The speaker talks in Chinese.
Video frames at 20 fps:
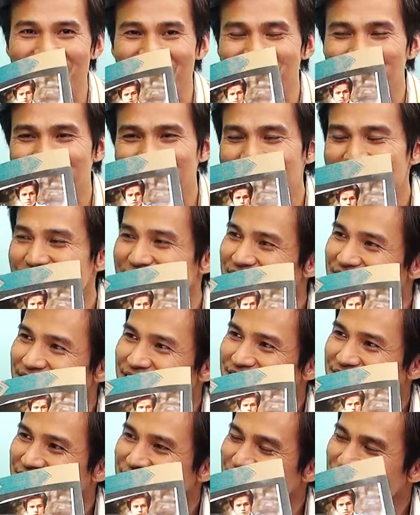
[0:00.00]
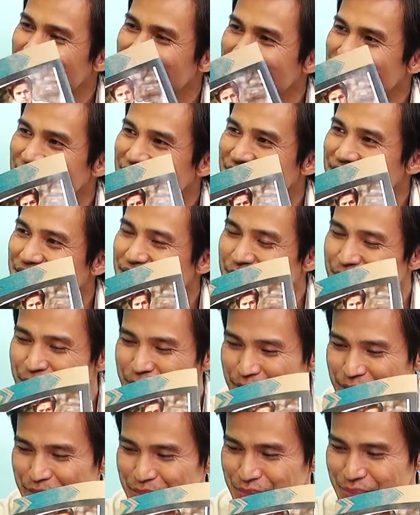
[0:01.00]
很多，就是
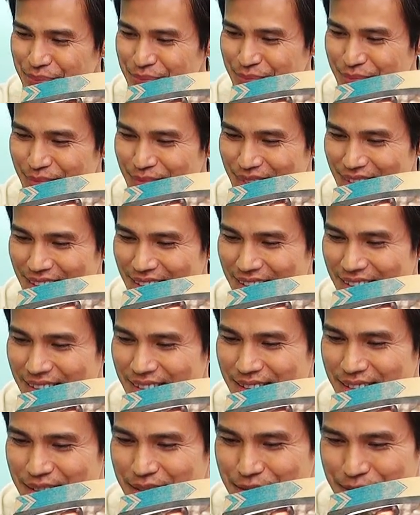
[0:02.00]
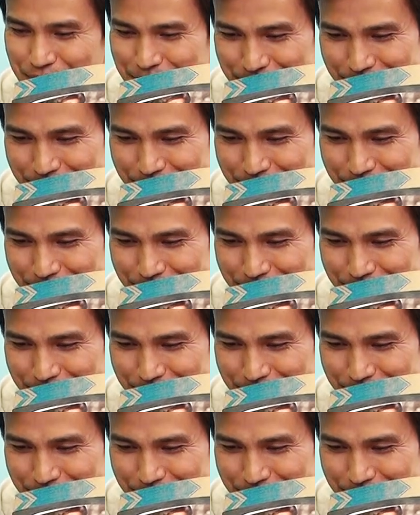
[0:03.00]
呃，很多你